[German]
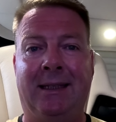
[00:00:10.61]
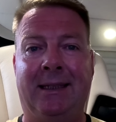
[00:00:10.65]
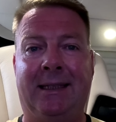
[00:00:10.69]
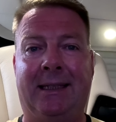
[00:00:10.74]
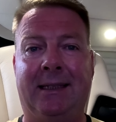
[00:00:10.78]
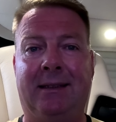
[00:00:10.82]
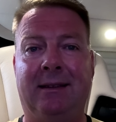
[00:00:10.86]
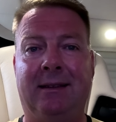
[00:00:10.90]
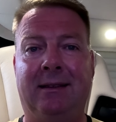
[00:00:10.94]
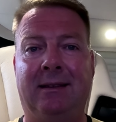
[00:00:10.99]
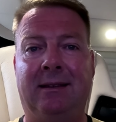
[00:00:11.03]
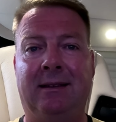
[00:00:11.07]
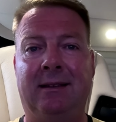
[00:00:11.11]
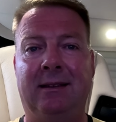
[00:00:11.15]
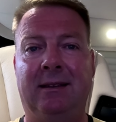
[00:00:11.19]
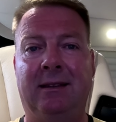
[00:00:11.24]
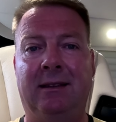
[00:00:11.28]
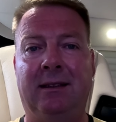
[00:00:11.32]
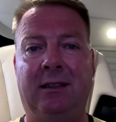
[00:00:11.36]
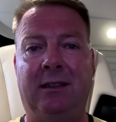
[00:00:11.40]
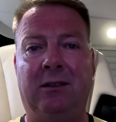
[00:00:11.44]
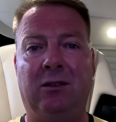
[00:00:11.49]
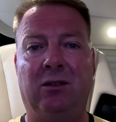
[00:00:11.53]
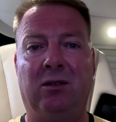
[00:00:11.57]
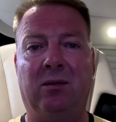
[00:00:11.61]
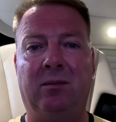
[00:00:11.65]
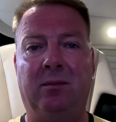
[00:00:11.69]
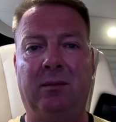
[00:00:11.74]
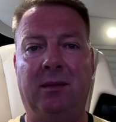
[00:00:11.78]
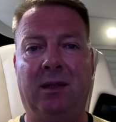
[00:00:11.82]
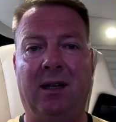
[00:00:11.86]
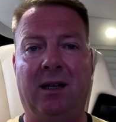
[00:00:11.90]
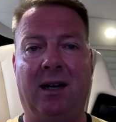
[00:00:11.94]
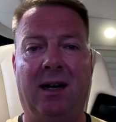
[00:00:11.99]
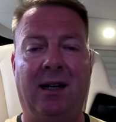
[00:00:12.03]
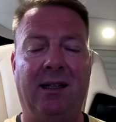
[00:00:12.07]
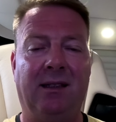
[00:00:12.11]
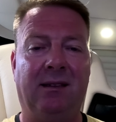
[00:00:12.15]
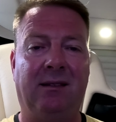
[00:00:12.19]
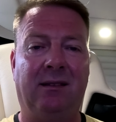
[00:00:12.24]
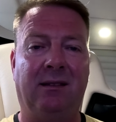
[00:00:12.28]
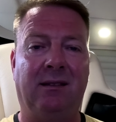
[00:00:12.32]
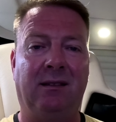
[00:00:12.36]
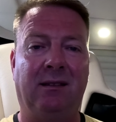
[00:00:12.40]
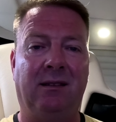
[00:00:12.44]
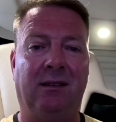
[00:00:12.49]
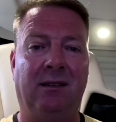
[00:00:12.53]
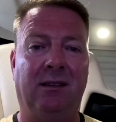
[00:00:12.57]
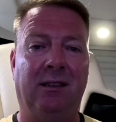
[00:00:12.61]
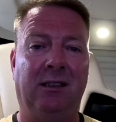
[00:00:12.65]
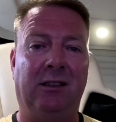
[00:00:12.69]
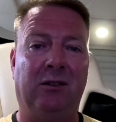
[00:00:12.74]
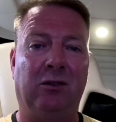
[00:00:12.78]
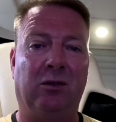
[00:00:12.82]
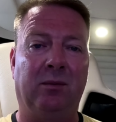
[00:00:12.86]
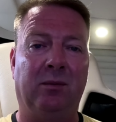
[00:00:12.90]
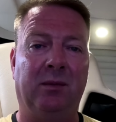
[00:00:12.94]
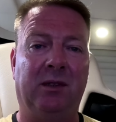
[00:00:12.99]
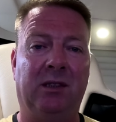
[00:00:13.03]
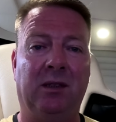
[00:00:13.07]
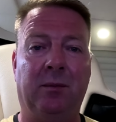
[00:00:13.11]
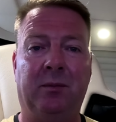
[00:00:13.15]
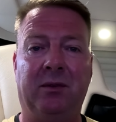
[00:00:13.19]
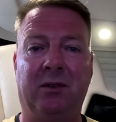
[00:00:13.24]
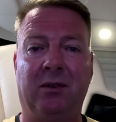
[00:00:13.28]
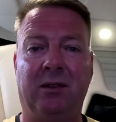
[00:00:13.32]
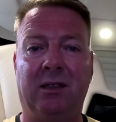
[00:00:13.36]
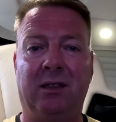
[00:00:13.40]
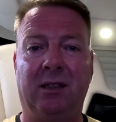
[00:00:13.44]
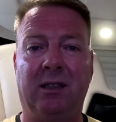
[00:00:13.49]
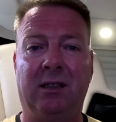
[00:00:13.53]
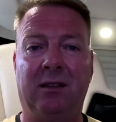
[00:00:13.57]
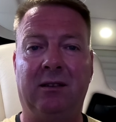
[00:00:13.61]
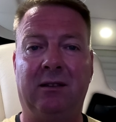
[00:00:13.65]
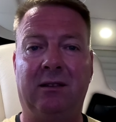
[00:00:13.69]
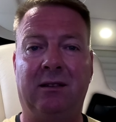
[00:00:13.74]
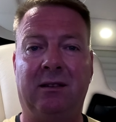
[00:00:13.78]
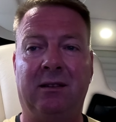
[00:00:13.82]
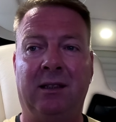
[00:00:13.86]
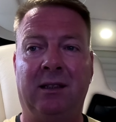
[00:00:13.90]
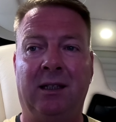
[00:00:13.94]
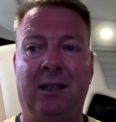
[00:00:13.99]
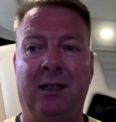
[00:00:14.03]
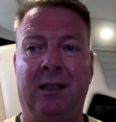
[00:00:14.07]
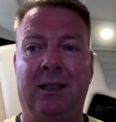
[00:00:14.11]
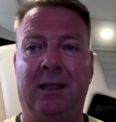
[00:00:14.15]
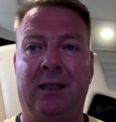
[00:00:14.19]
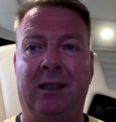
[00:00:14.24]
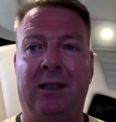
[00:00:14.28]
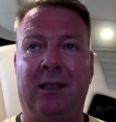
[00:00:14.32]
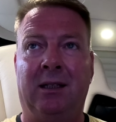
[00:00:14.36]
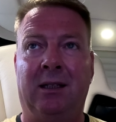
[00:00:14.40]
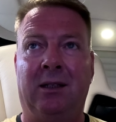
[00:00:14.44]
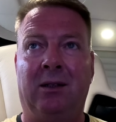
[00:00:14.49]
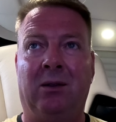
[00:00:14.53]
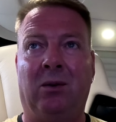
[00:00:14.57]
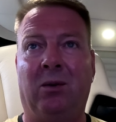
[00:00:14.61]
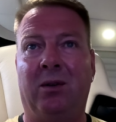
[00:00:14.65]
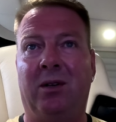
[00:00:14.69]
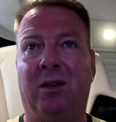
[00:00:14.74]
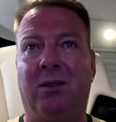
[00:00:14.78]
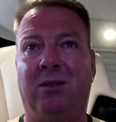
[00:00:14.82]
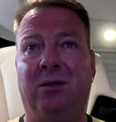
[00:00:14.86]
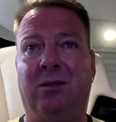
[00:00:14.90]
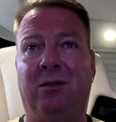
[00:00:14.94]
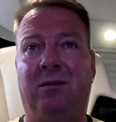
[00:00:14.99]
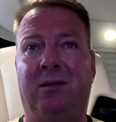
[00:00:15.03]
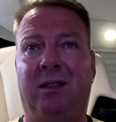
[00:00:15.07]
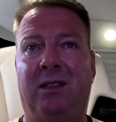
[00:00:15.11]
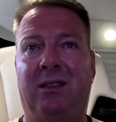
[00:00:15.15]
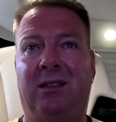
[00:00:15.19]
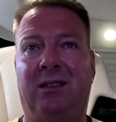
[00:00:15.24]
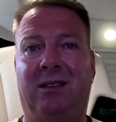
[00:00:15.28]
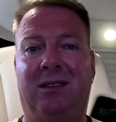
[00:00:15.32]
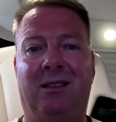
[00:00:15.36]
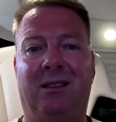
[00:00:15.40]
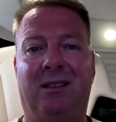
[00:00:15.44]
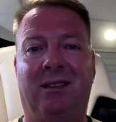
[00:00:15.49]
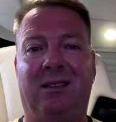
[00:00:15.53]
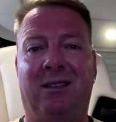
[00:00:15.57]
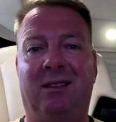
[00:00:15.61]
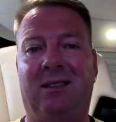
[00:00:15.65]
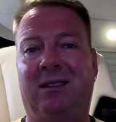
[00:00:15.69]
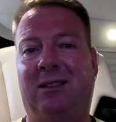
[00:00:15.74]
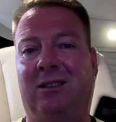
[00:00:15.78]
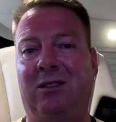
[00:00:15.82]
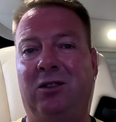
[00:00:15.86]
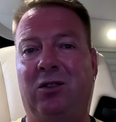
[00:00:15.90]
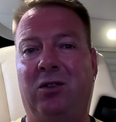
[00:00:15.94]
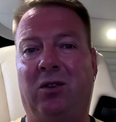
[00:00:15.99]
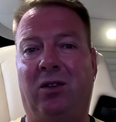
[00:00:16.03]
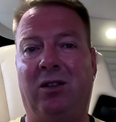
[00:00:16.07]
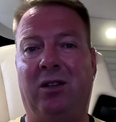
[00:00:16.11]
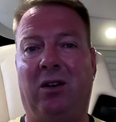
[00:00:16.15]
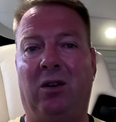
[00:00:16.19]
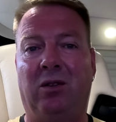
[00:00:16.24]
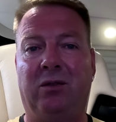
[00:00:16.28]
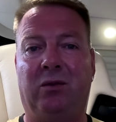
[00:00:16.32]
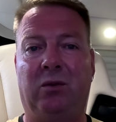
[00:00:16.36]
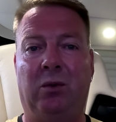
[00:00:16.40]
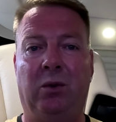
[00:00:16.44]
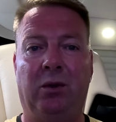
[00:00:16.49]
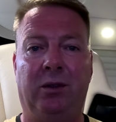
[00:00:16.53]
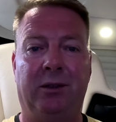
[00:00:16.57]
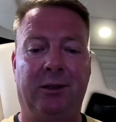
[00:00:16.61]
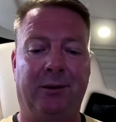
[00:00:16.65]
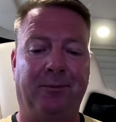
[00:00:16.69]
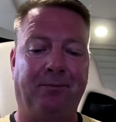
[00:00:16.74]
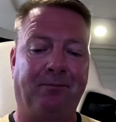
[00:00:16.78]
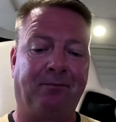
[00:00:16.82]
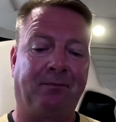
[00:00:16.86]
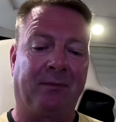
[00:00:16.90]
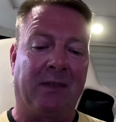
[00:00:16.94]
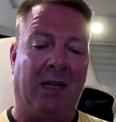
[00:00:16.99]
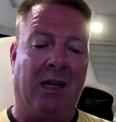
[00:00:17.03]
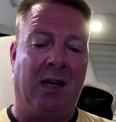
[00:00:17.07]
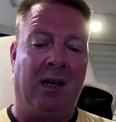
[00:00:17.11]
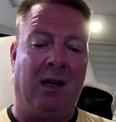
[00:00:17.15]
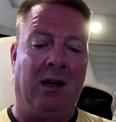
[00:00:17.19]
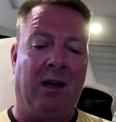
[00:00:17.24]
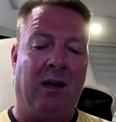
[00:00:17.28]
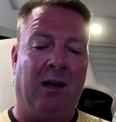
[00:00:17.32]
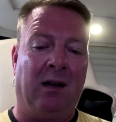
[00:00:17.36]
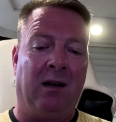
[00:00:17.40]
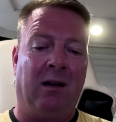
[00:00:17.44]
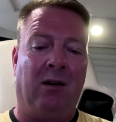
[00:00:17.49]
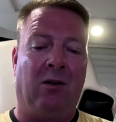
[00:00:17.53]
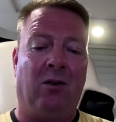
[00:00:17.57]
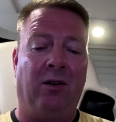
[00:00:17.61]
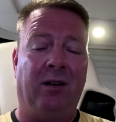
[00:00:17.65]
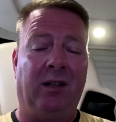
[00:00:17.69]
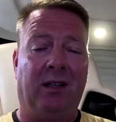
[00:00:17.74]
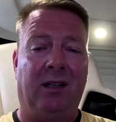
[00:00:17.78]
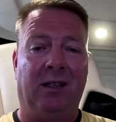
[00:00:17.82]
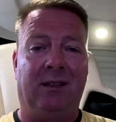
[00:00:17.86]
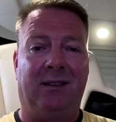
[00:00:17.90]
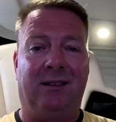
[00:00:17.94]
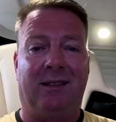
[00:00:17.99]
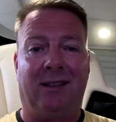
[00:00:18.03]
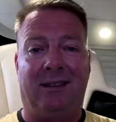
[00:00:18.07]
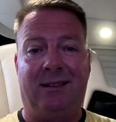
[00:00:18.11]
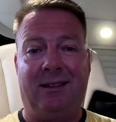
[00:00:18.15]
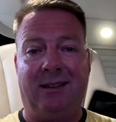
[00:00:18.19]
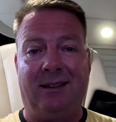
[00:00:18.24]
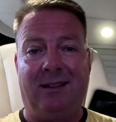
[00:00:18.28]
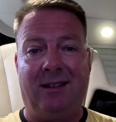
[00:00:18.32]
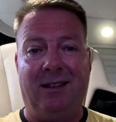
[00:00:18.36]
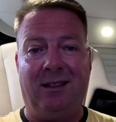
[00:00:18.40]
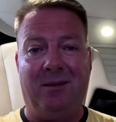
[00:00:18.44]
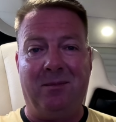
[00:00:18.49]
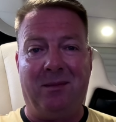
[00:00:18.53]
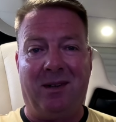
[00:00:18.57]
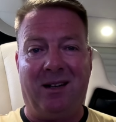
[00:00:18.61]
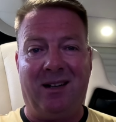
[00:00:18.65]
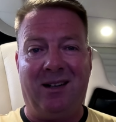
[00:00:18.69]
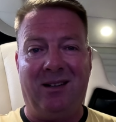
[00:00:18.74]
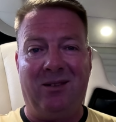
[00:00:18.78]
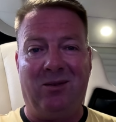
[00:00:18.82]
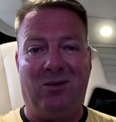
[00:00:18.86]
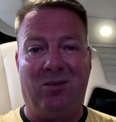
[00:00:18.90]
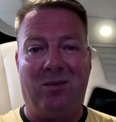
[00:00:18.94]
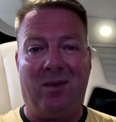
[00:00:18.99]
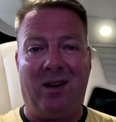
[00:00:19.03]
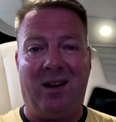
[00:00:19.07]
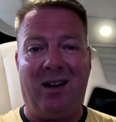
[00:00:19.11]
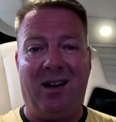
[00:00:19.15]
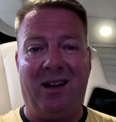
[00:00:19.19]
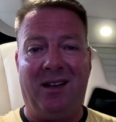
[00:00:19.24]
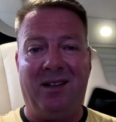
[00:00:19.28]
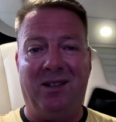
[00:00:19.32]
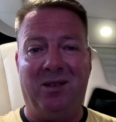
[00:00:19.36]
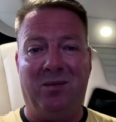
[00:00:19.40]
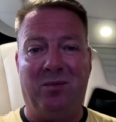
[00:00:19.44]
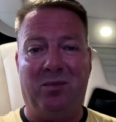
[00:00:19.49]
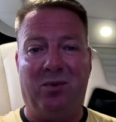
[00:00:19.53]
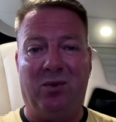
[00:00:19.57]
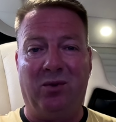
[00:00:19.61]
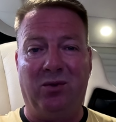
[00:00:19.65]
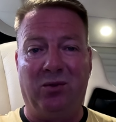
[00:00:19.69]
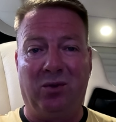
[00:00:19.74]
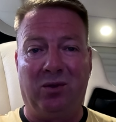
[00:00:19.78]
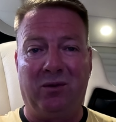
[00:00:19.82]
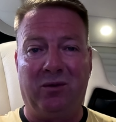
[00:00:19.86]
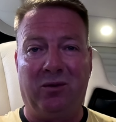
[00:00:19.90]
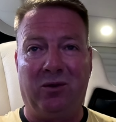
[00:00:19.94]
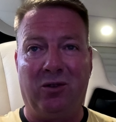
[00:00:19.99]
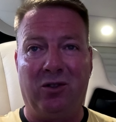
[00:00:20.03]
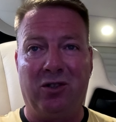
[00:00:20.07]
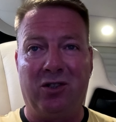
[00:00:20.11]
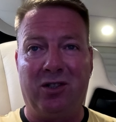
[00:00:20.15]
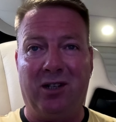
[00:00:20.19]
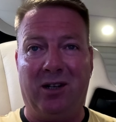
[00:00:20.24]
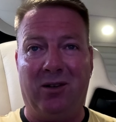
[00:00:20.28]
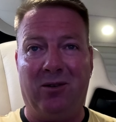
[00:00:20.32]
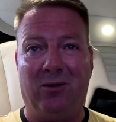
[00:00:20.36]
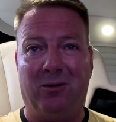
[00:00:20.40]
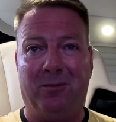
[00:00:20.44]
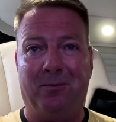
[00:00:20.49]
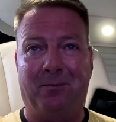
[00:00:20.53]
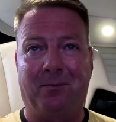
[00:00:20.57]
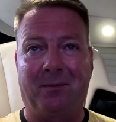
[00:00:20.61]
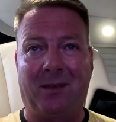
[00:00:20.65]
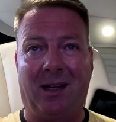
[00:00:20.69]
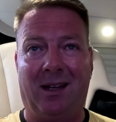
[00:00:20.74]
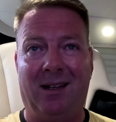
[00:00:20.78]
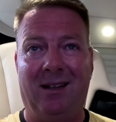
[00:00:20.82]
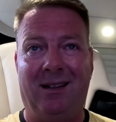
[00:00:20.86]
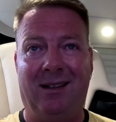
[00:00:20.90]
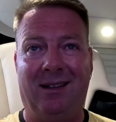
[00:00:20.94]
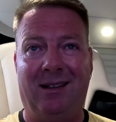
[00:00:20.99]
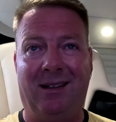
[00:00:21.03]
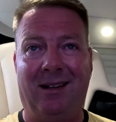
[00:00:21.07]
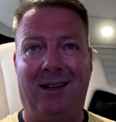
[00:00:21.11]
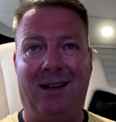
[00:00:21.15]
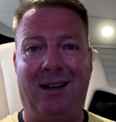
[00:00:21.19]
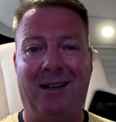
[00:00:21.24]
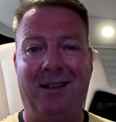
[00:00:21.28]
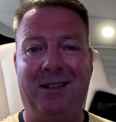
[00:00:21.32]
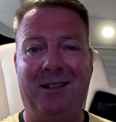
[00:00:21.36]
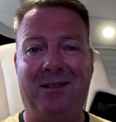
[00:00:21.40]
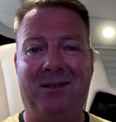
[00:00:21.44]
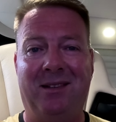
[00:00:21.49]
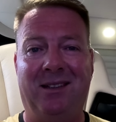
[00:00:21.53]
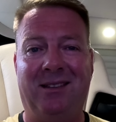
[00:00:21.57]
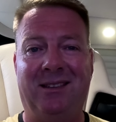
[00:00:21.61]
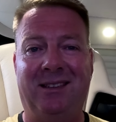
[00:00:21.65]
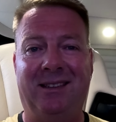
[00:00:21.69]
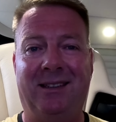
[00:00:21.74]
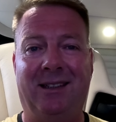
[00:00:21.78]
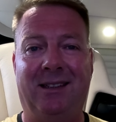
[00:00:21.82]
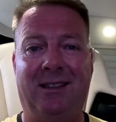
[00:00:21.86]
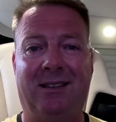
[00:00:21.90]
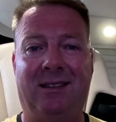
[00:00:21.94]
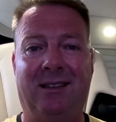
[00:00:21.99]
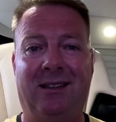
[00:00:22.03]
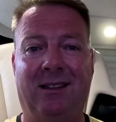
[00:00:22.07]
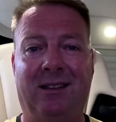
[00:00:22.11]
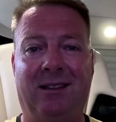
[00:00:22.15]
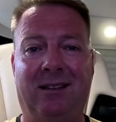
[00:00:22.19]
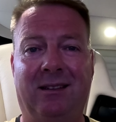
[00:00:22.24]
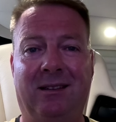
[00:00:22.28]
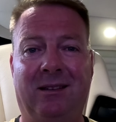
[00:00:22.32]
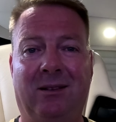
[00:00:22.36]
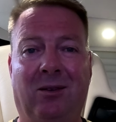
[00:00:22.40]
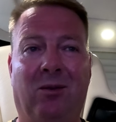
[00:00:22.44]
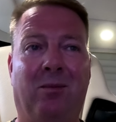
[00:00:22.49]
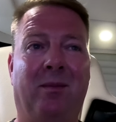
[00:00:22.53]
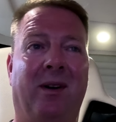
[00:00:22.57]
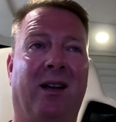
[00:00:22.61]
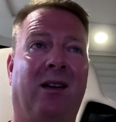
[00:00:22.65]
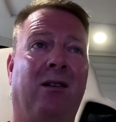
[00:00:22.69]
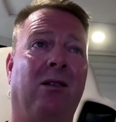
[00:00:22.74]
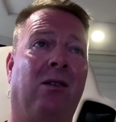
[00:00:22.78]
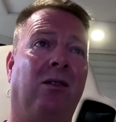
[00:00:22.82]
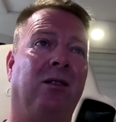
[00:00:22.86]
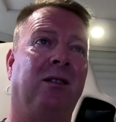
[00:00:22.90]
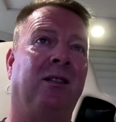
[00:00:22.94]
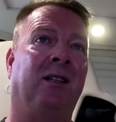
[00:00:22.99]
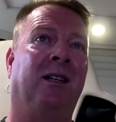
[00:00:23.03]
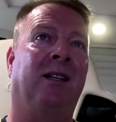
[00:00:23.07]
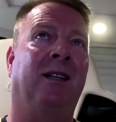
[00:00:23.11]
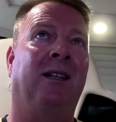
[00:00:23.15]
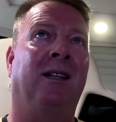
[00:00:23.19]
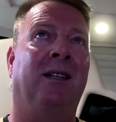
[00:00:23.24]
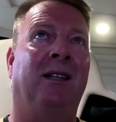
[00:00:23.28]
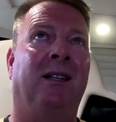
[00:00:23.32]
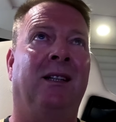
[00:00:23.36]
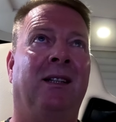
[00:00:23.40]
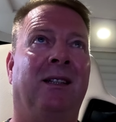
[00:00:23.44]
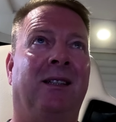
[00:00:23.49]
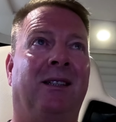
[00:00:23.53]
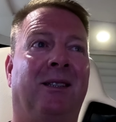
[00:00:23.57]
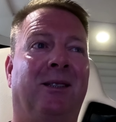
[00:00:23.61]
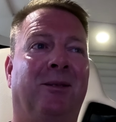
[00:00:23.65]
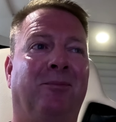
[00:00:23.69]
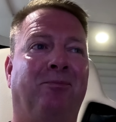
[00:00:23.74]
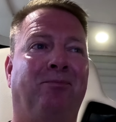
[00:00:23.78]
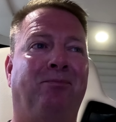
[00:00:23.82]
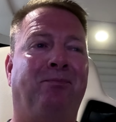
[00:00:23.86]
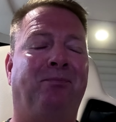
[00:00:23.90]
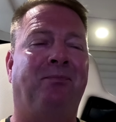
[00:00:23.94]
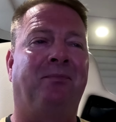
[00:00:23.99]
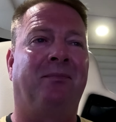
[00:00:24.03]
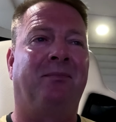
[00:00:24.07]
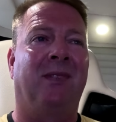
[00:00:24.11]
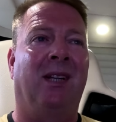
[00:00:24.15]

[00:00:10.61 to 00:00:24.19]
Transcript: geht es nicht um Reisen, nicht um Tipps und Tricks oder irgendwelche tollen Ausflüge. Heute geht es tatsächlich mal um eine Produktvorstellung. Einige werden sicherlich denken, oh mein Gott, ähm,